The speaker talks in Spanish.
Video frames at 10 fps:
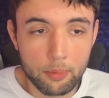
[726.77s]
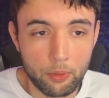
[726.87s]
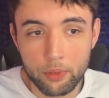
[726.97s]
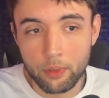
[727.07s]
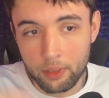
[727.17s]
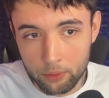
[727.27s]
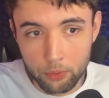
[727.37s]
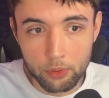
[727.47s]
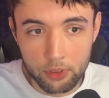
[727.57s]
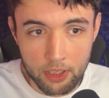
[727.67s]
Pero bueno,
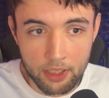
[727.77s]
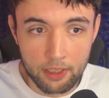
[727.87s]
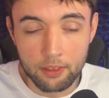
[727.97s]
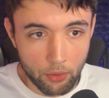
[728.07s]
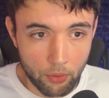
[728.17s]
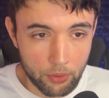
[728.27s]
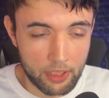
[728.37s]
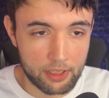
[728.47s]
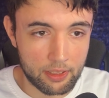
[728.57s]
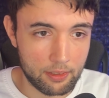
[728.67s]
algunos tendrán
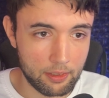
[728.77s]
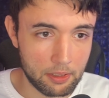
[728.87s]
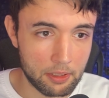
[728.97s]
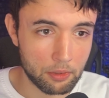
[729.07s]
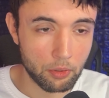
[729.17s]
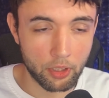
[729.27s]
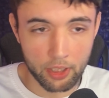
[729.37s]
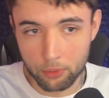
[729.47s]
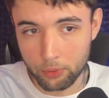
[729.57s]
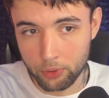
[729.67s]
otras en
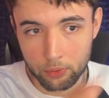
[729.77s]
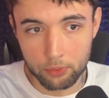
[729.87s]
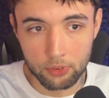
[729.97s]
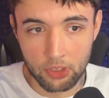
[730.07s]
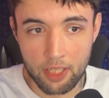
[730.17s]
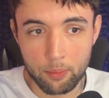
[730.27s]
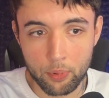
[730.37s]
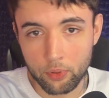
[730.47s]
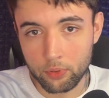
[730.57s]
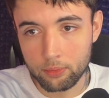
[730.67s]
concreto según sea
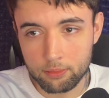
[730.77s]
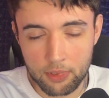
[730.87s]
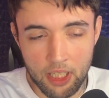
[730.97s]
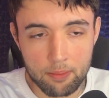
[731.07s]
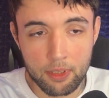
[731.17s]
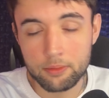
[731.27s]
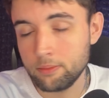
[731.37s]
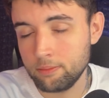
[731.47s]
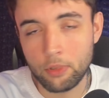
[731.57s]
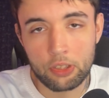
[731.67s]
por tema,
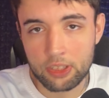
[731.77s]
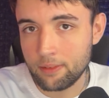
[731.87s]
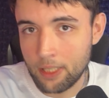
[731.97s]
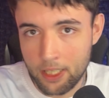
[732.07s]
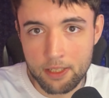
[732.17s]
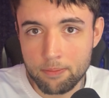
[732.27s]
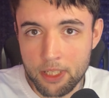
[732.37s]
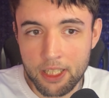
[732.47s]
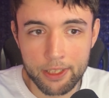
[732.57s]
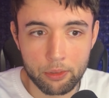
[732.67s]
yo qué sé, hay
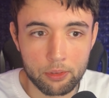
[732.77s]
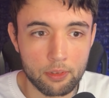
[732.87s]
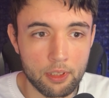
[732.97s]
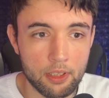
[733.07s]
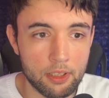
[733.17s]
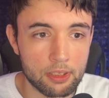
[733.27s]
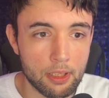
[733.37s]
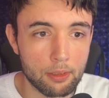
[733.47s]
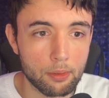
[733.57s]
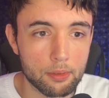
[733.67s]
mil casos
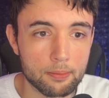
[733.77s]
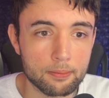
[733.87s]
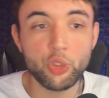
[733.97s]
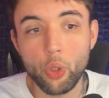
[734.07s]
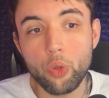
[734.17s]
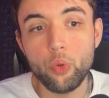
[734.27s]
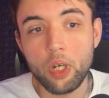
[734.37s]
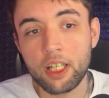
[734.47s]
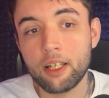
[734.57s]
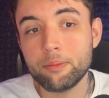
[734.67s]
distintos. Todo
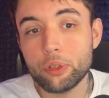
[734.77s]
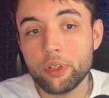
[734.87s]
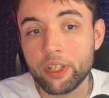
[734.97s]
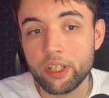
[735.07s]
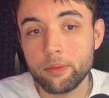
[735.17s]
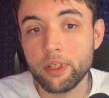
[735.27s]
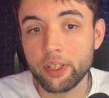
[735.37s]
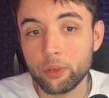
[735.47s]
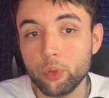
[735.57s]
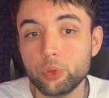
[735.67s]
a cambio de recibir
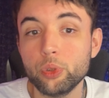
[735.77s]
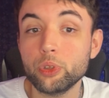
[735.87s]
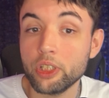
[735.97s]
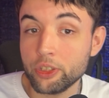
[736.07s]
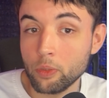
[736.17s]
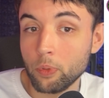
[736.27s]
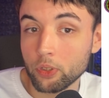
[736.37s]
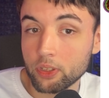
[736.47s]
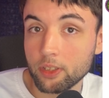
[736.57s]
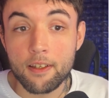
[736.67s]
recursos y
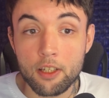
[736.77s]
soporte.